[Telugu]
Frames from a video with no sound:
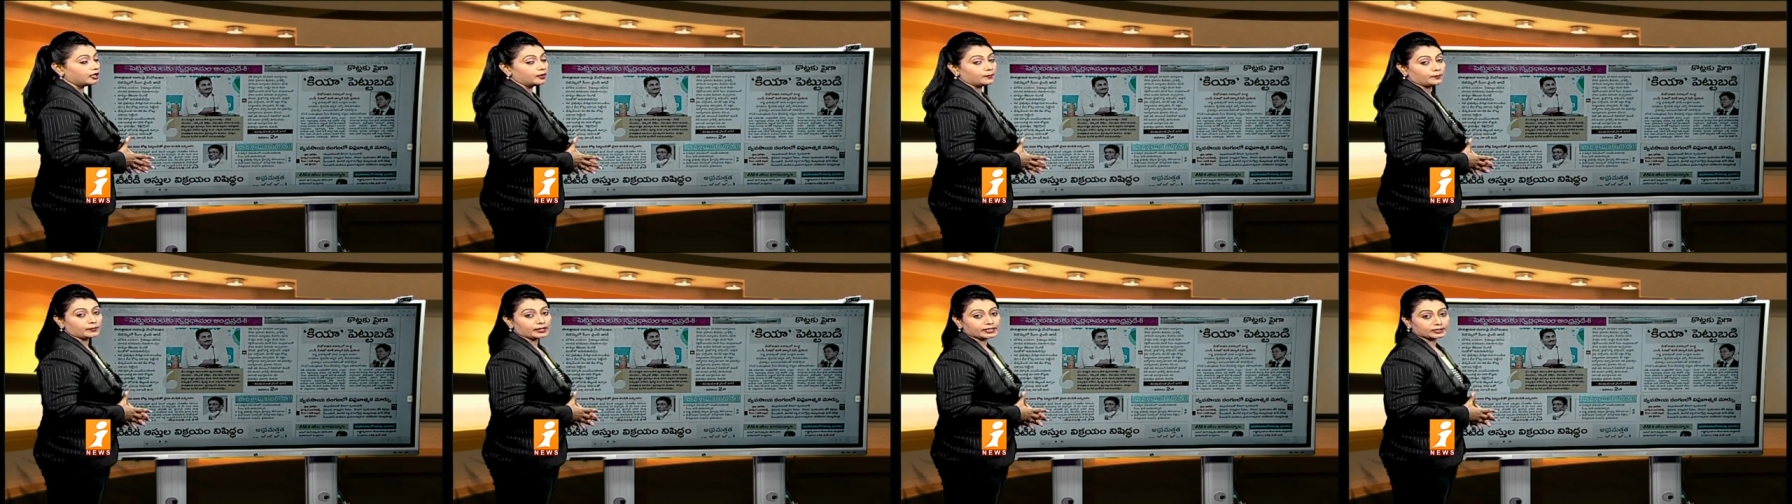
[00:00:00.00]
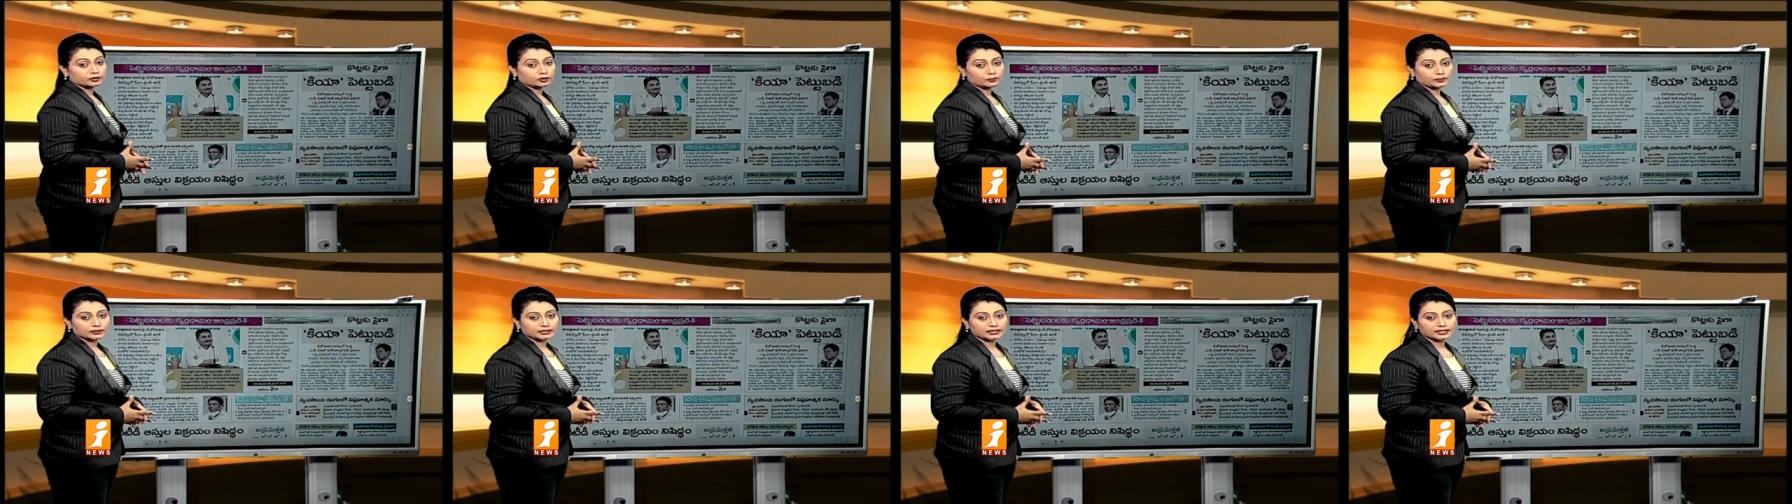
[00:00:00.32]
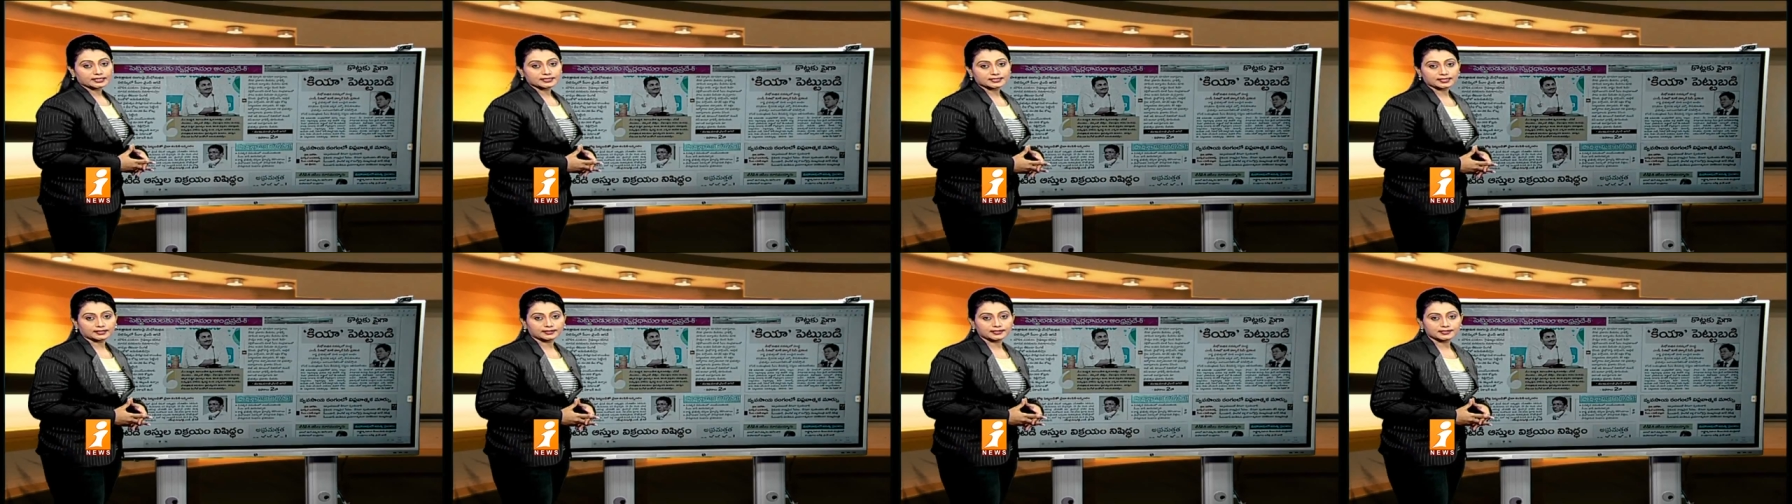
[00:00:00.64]

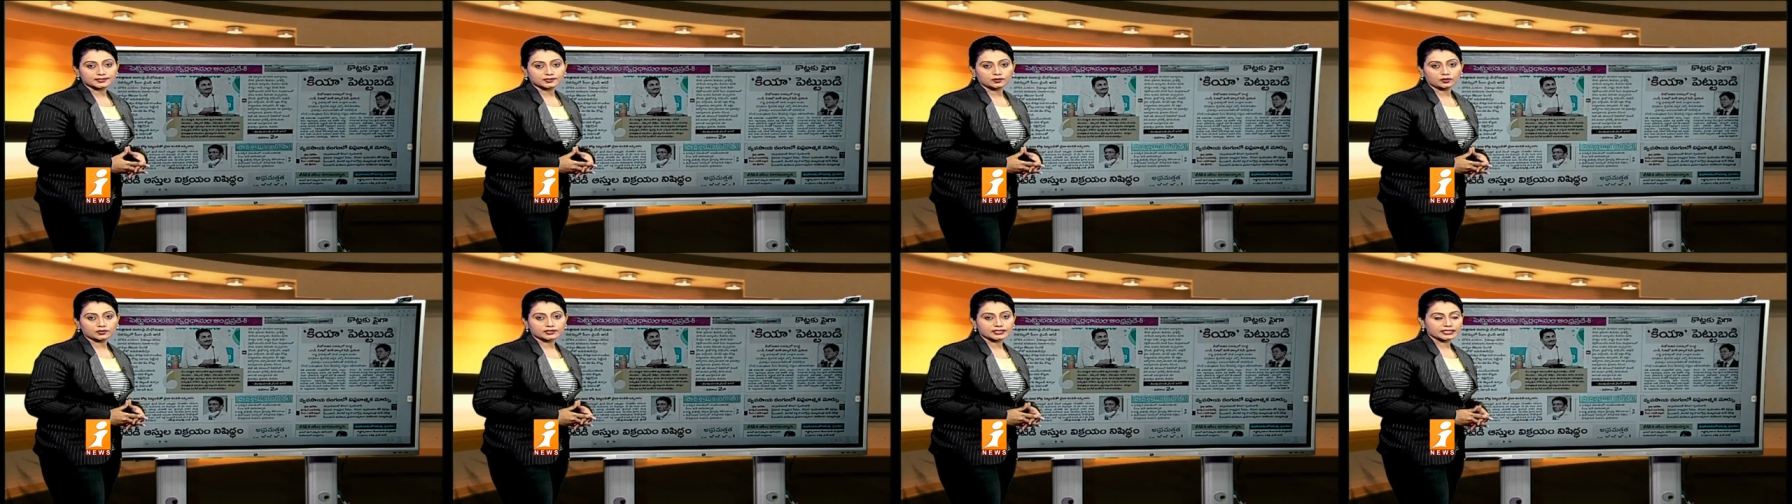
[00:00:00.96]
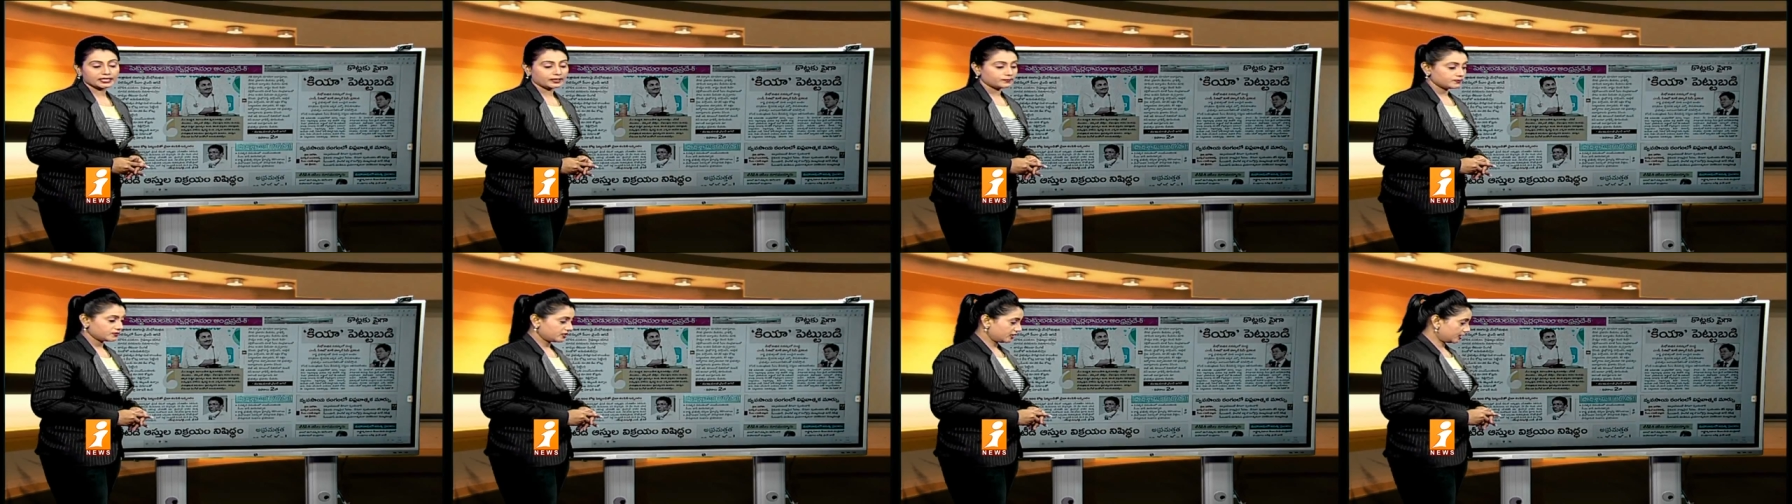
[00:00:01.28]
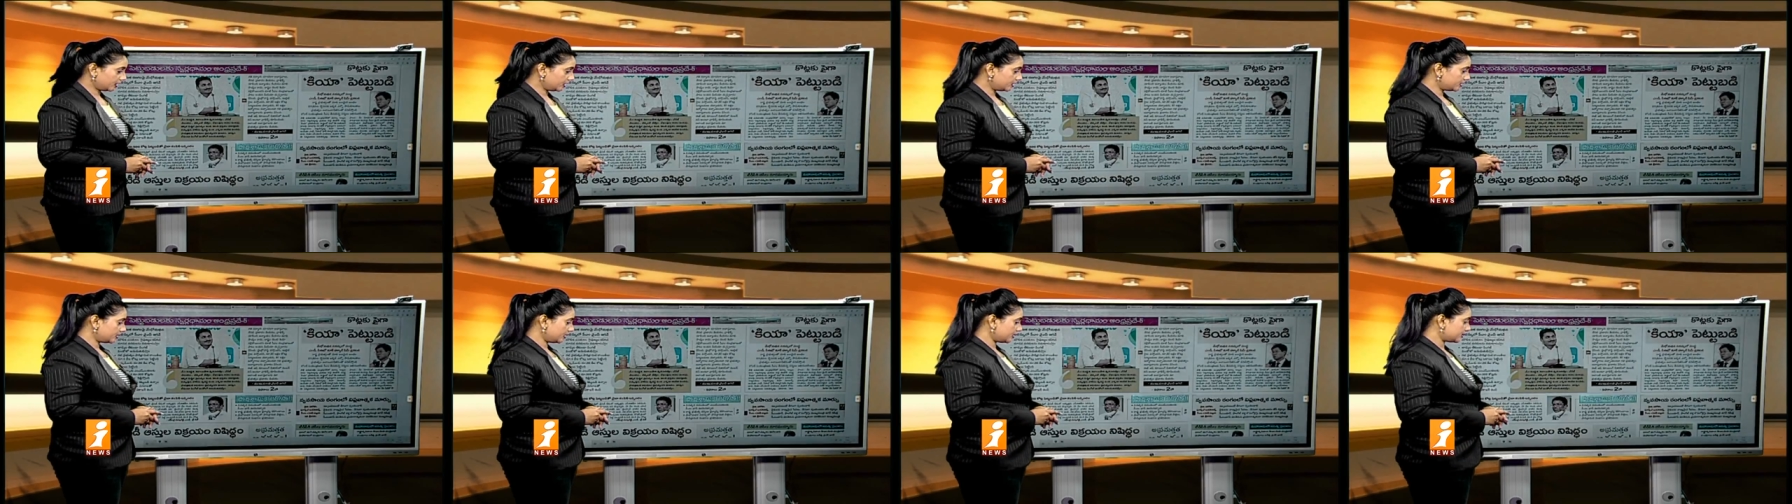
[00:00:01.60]
మేధోమదన సదస్సులో సీఎం
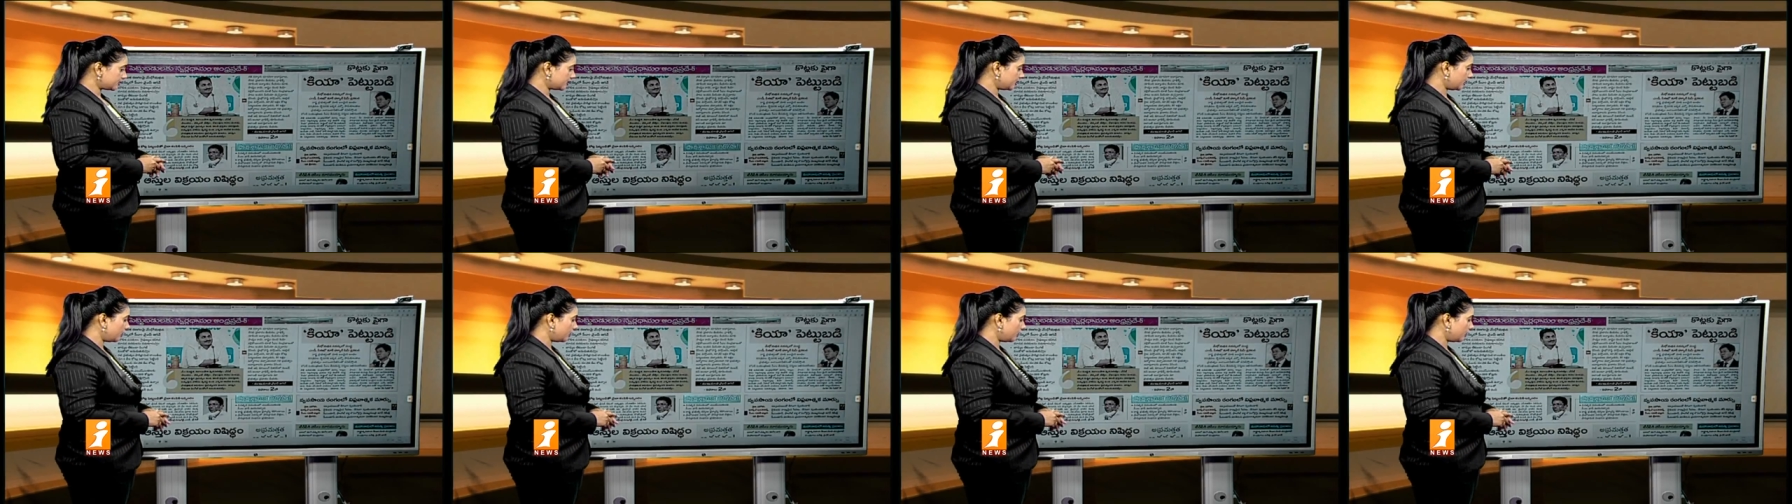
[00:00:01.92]
జగన్ చేసిన